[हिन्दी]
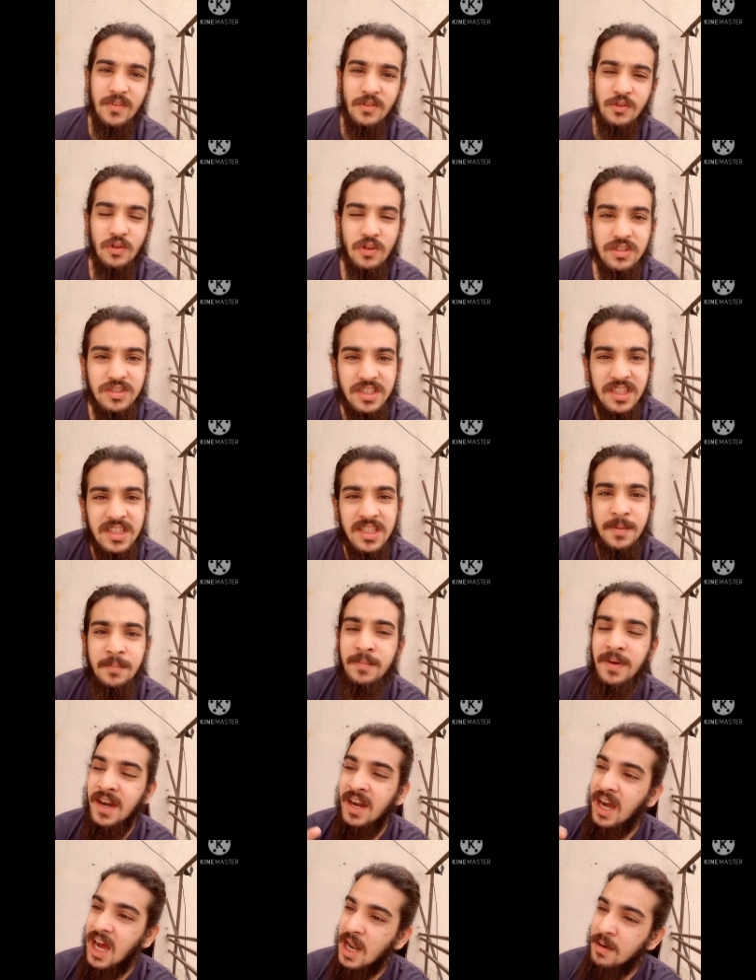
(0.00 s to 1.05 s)
जो चीज़ हम
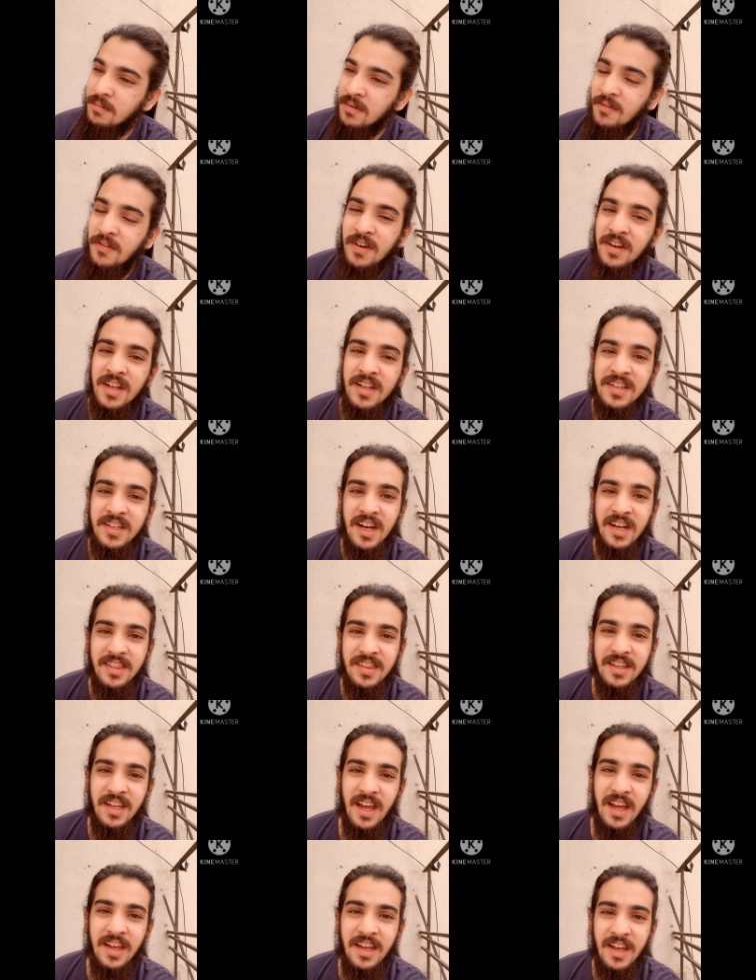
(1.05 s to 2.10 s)
बंगाल में विटनेस
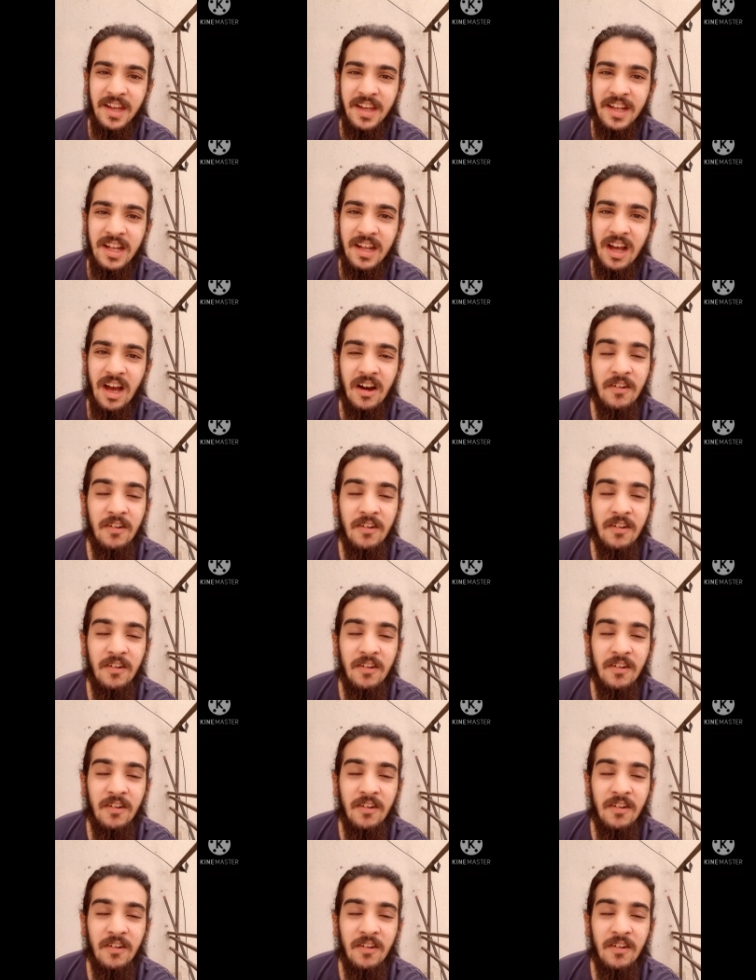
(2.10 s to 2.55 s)
करते आए हैं